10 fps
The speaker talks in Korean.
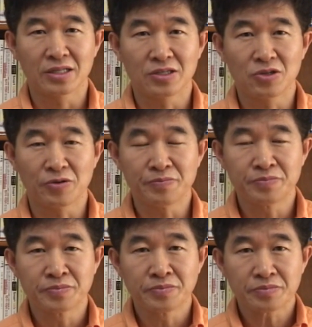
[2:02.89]
되죠.
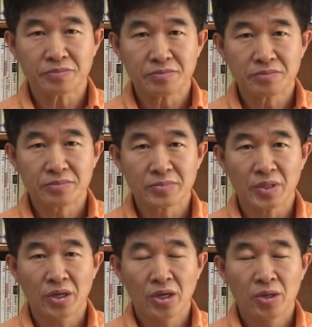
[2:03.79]

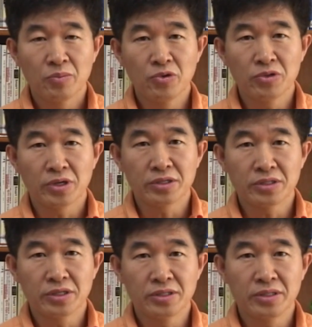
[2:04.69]
물론
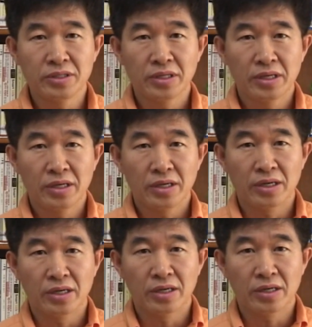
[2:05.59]
어떤
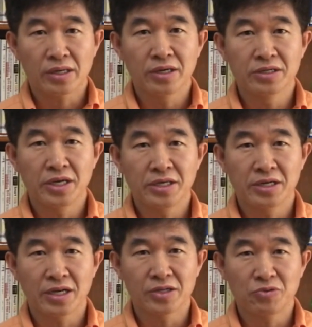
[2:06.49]
어,
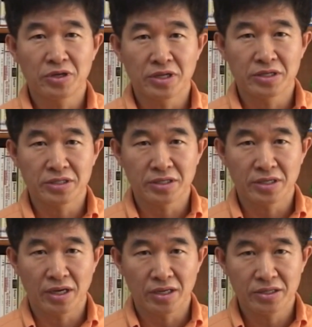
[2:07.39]
경쟁력을 갖추게 될
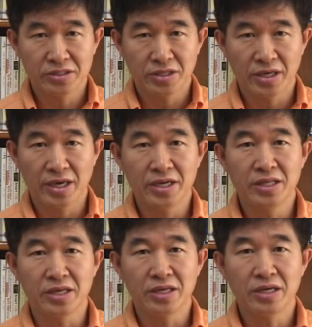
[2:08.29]
것인가 이것은
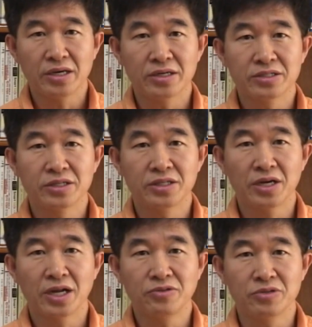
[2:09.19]
개인이 어,
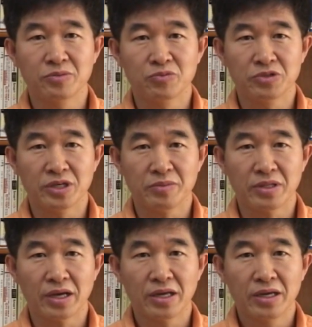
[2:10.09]
선택할 수 있는
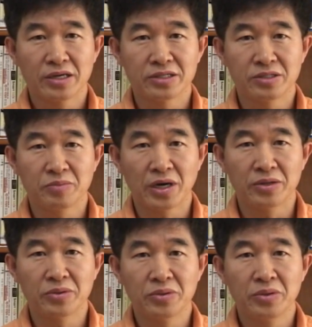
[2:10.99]
문제입니다. 그것은
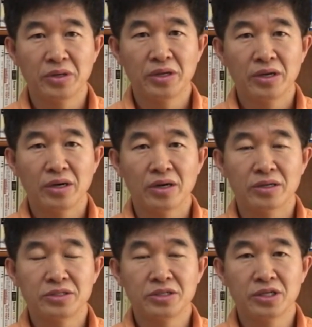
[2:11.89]
바로
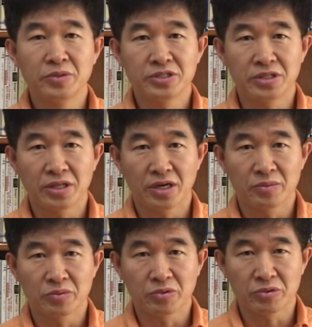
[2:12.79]
어, 직업을
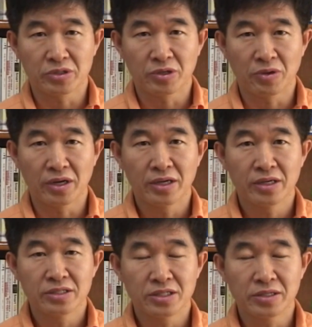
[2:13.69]
선택하는 문제와
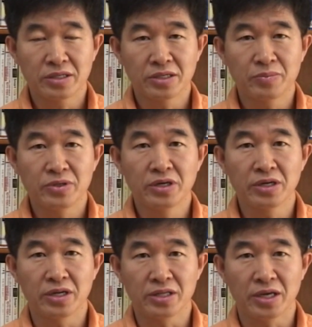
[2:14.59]
직접
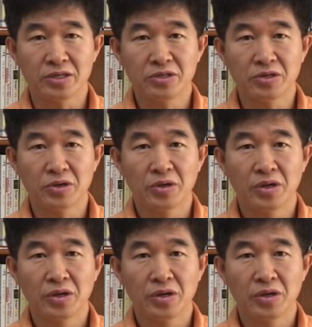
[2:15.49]
연결이 되어 있죠.